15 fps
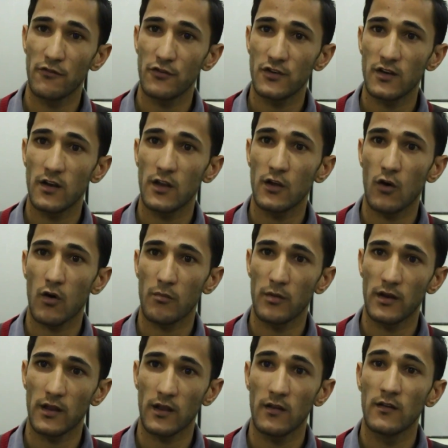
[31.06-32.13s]
एडमिशन ली और
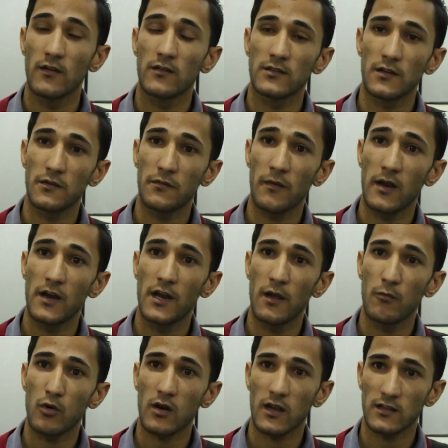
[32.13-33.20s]
मैंने सबसे पहले
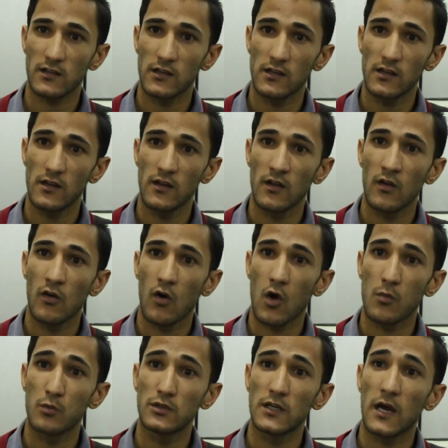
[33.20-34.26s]
डेमो क्लास ली
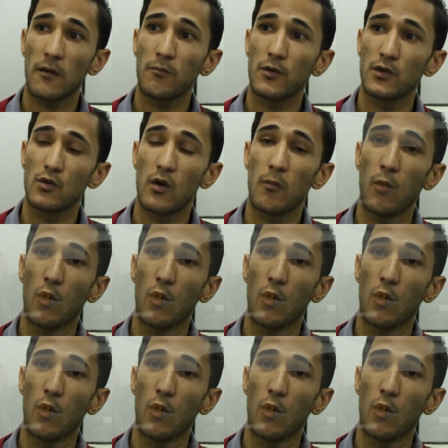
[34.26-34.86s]
और मुझे यहाँ पे जो है